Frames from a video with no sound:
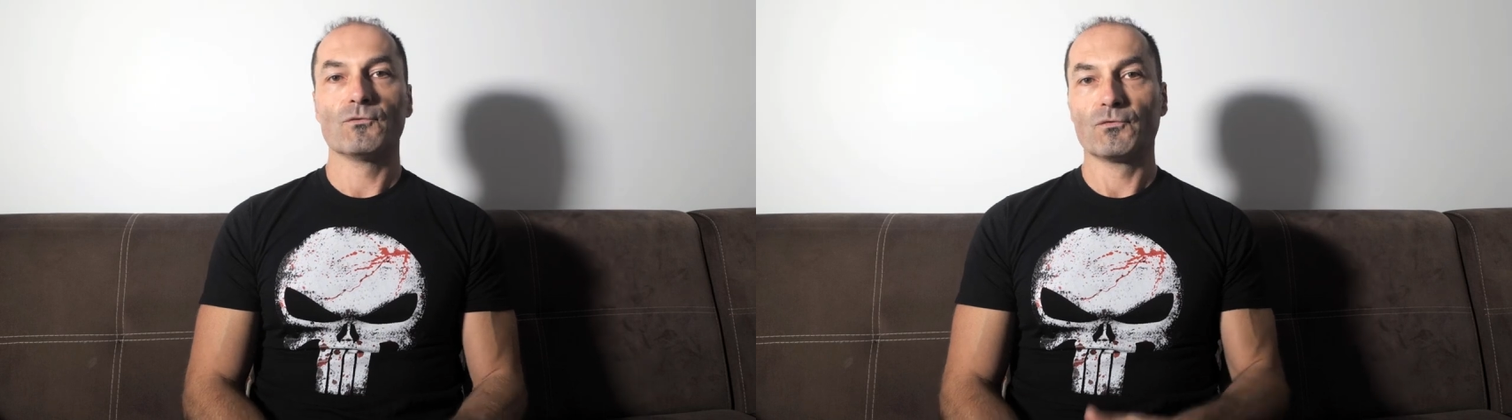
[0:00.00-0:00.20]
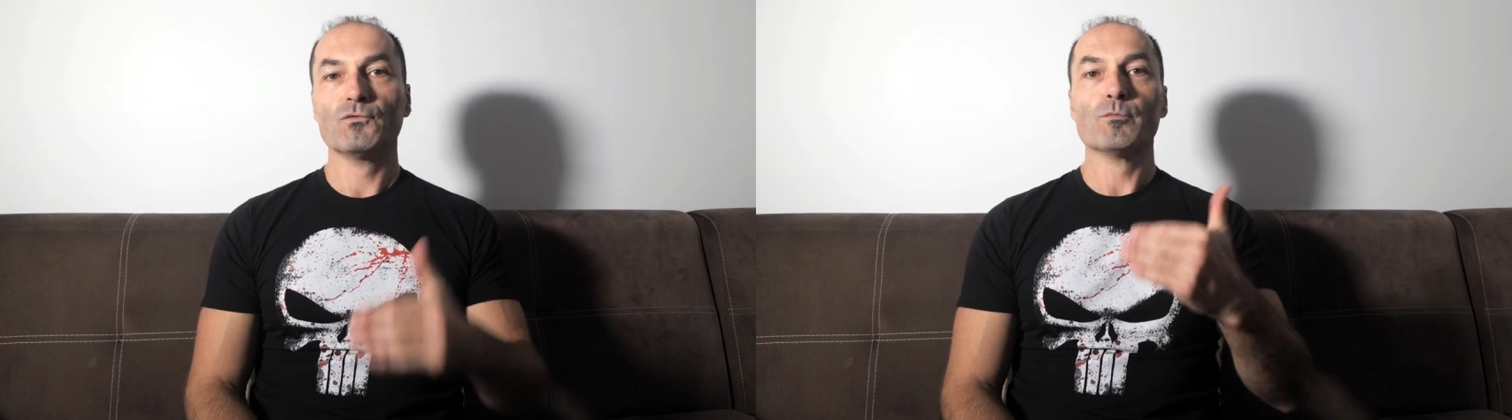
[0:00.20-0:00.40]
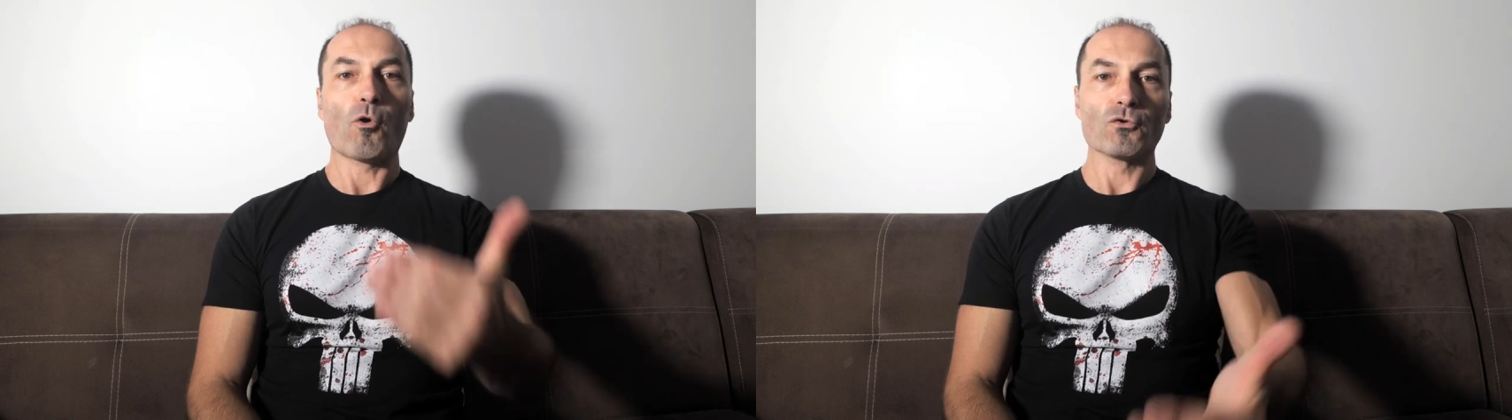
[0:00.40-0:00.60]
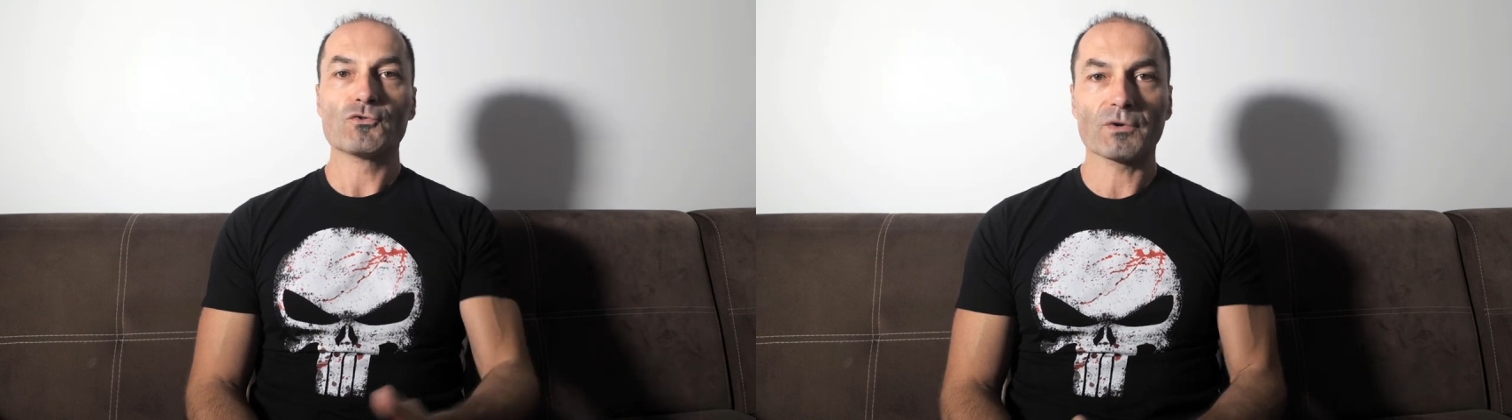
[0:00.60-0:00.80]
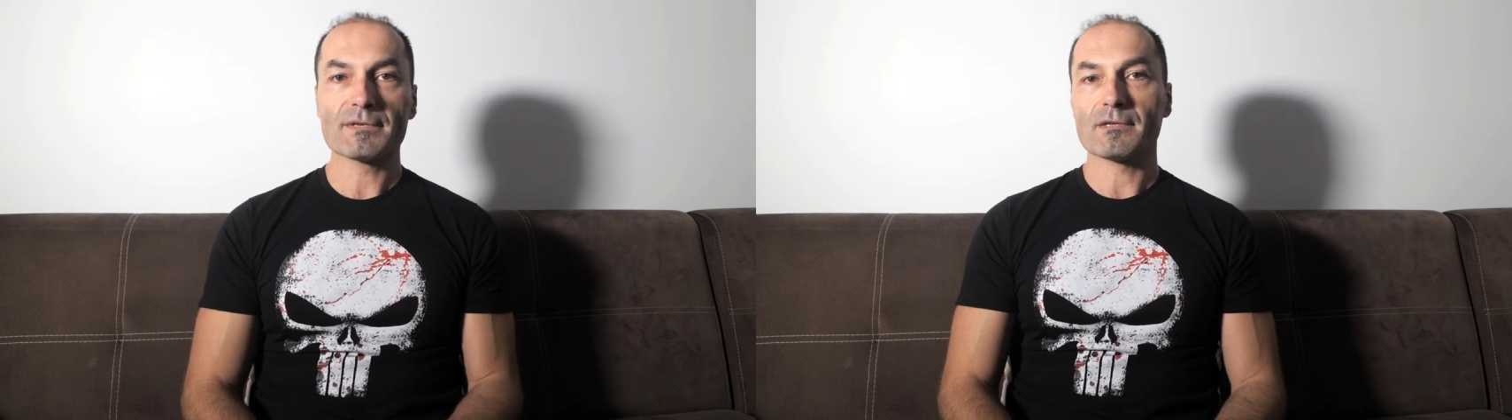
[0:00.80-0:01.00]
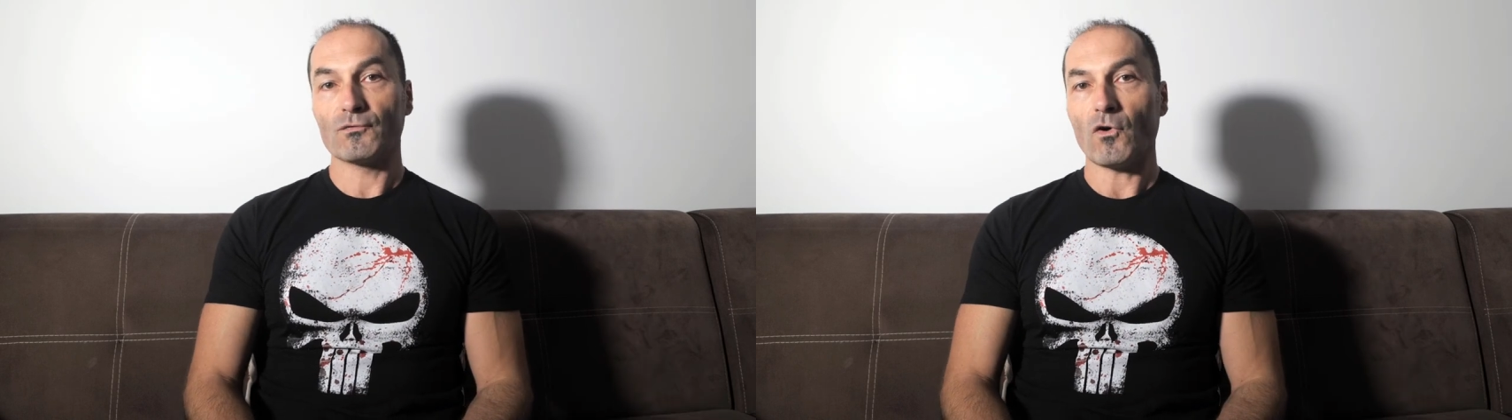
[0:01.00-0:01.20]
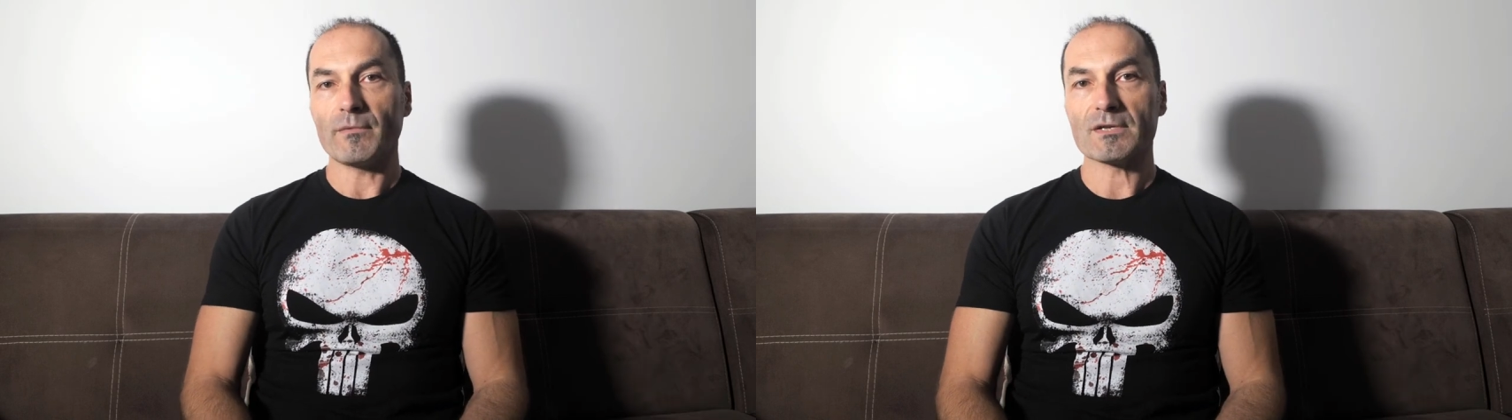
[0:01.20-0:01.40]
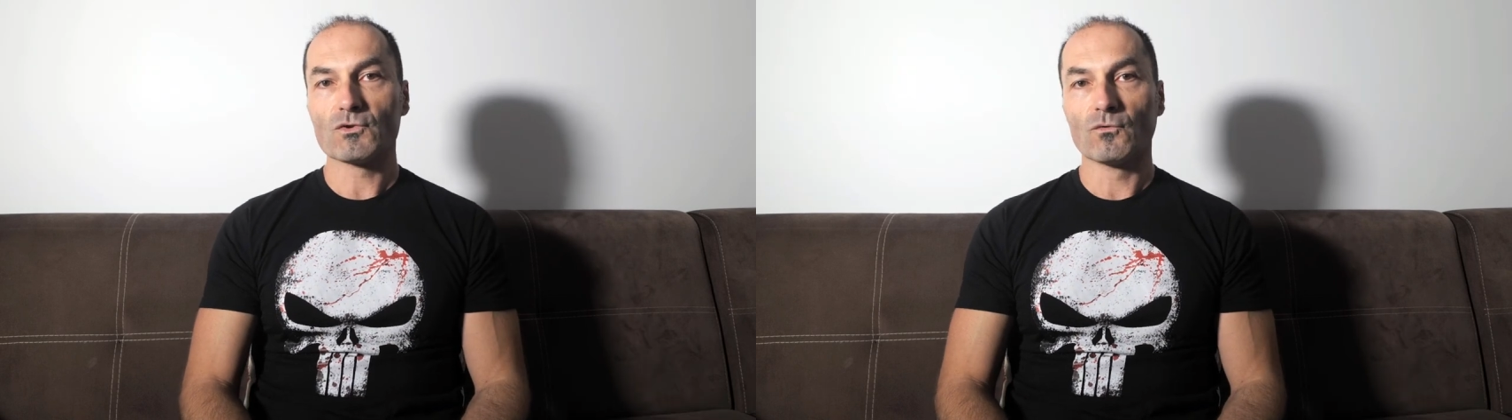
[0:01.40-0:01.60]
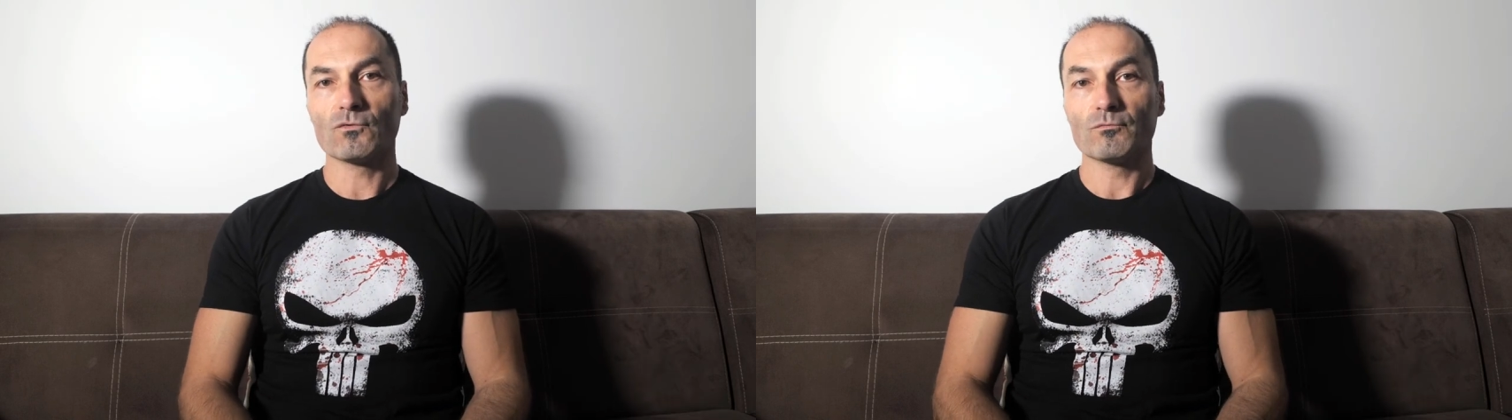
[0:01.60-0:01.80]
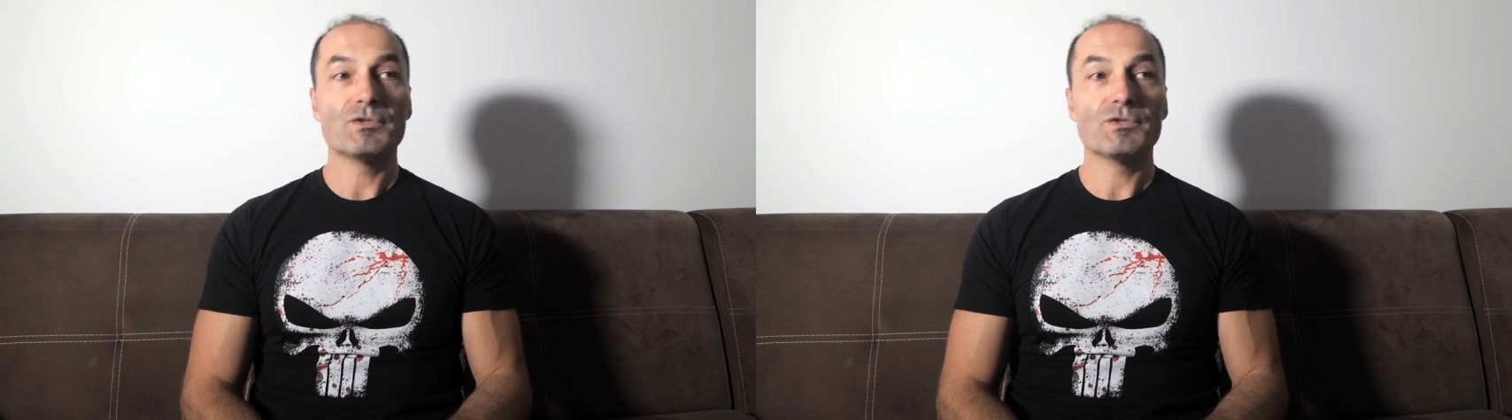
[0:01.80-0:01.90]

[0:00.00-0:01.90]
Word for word: vous procurez cette formation,